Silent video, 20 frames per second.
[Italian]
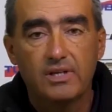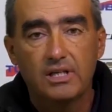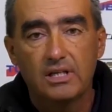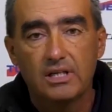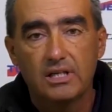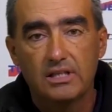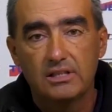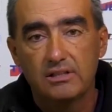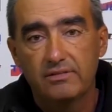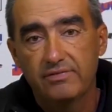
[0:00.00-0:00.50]

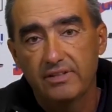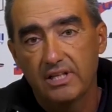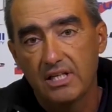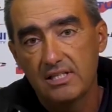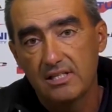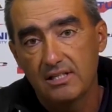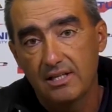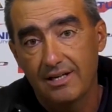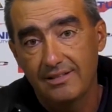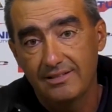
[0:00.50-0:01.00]
eh, a
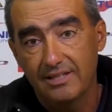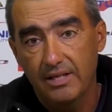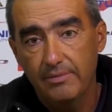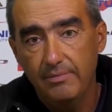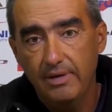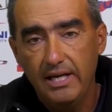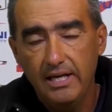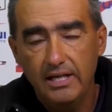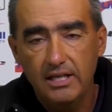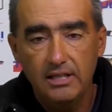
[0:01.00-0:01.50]
differenza della serie
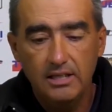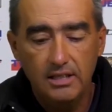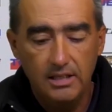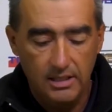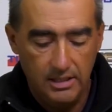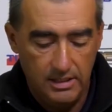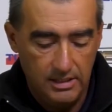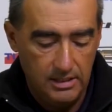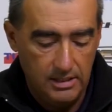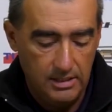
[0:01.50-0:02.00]

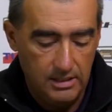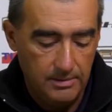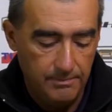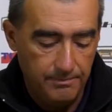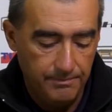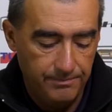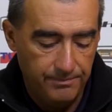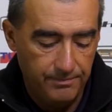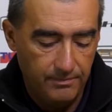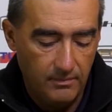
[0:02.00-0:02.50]
Black,
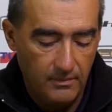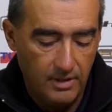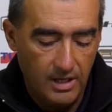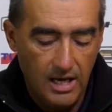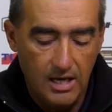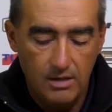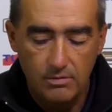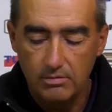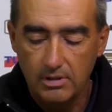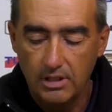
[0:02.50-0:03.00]
ehm,
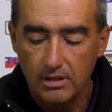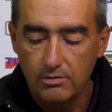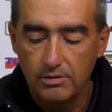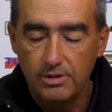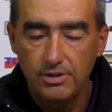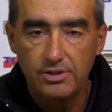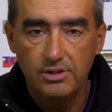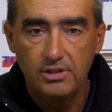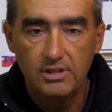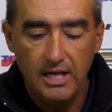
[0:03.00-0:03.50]
ha una
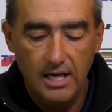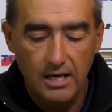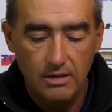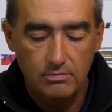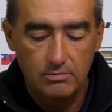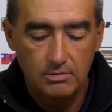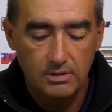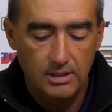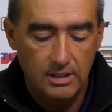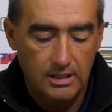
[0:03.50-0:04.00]
conicità,
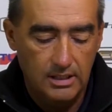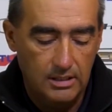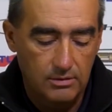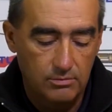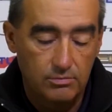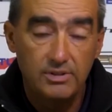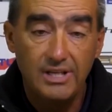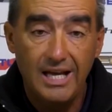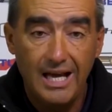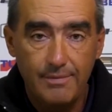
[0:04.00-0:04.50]
una,
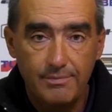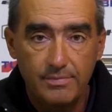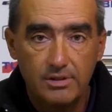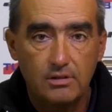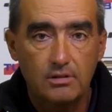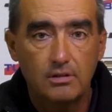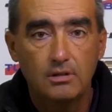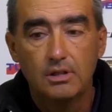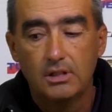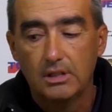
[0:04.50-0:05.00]
un
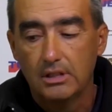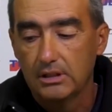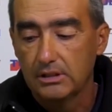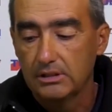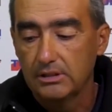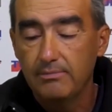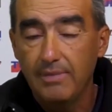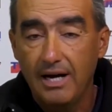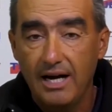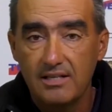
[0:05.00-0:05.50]
diametro
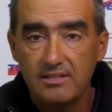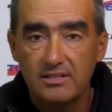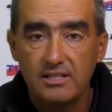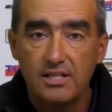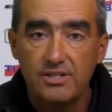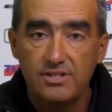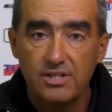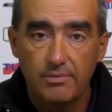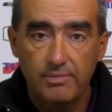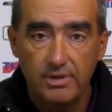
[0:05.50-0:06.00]
di base
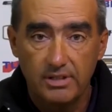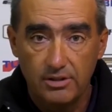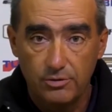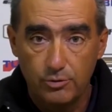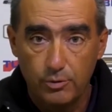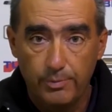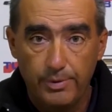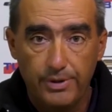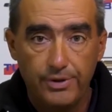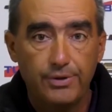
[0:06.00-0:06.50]
leggermente
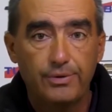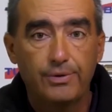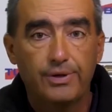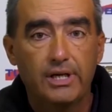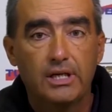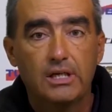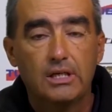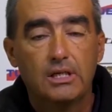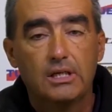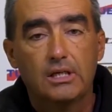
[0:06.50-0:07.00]

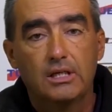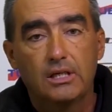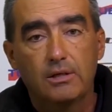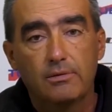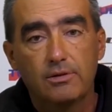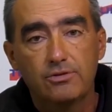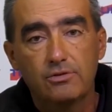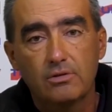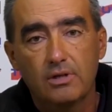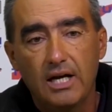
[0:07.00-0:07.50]
superiore. In
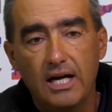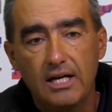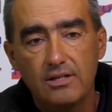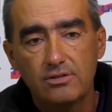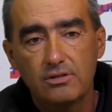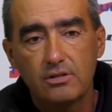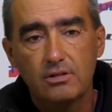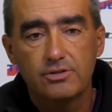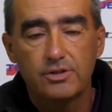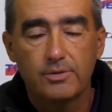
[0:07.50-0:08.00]
questo
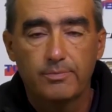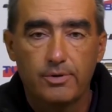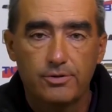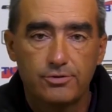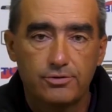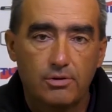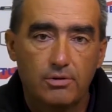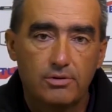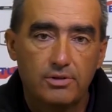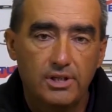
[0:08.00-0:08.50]
caso si
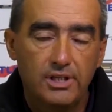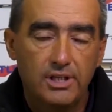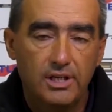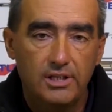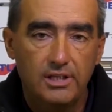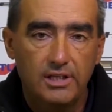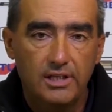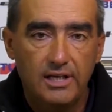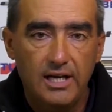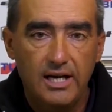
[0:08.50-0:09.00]
possono
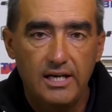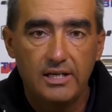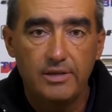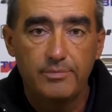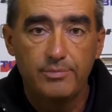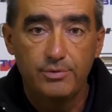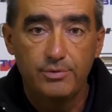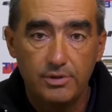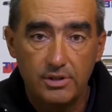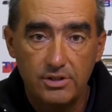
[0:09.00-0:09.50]
ottenere delle canne
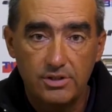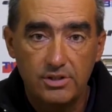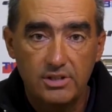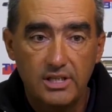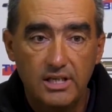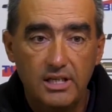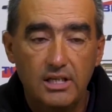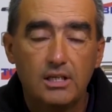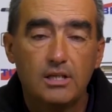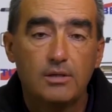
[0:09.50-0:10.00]

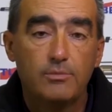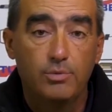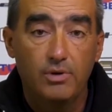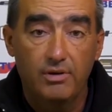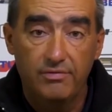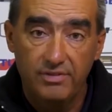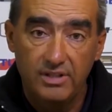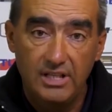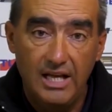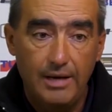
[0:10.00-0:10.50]
rigide, più
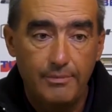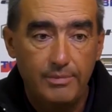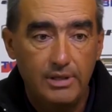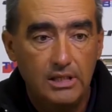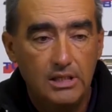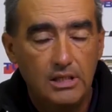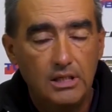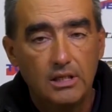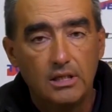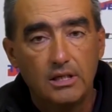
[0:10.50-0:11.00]

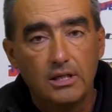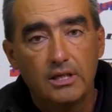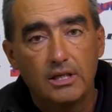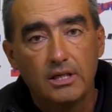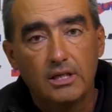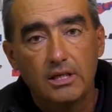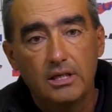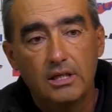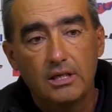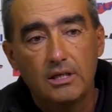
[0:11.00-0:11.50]
affidabili
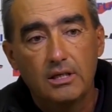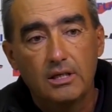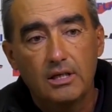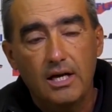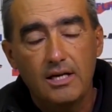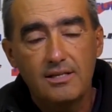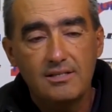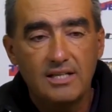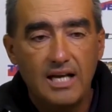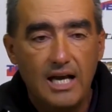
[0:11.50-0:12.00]
eh,
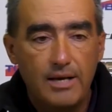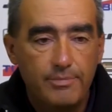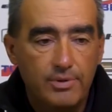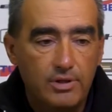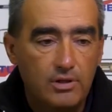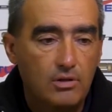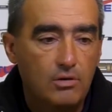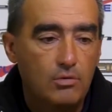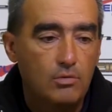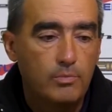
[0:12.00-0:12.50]
a
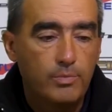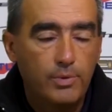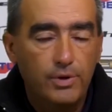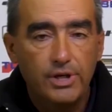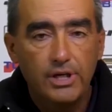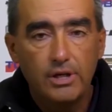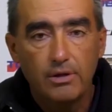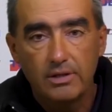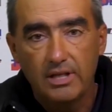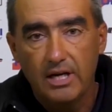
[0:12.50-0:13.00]
scapito un
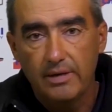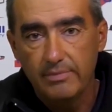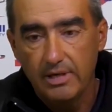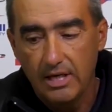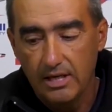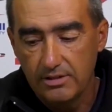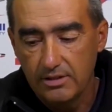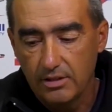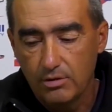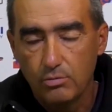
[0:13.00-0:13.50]
pochino della
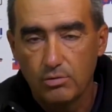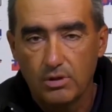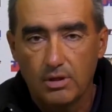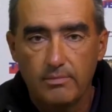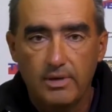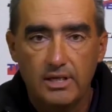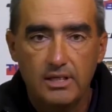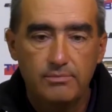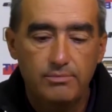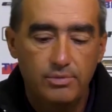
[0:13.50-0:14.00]
bilanciatura,
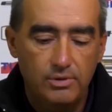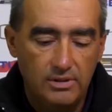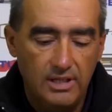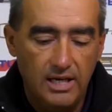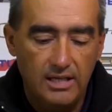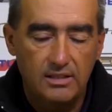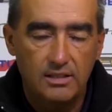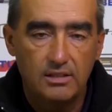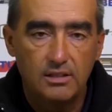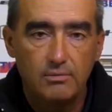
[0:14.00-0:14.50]
ma l'importante